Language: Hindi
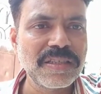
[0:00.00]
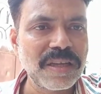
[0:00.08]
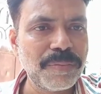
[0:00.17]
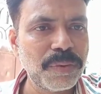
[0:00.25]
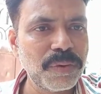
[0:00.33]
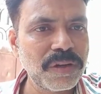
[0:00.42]

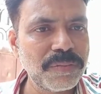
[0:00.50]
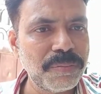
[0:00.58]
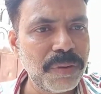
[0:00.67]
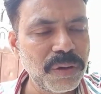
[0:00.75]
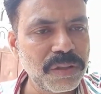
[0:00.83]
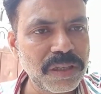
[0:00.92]
सपोर्ट
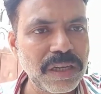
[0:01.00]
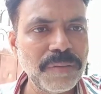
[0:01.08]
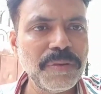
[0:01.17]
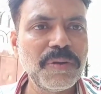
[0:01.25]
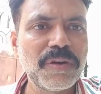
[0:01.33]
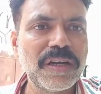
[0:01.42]
बहुत
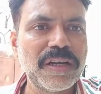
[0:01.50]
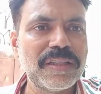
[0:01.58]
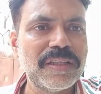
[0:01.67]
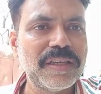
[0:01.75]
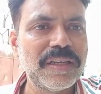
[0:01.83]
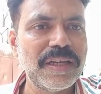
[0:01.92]
कम लोग
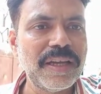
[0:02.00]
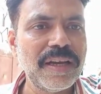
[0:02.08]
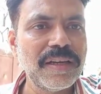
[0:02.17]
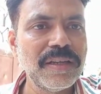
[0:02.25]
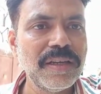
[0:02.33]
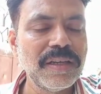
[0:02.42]
करते हैं यार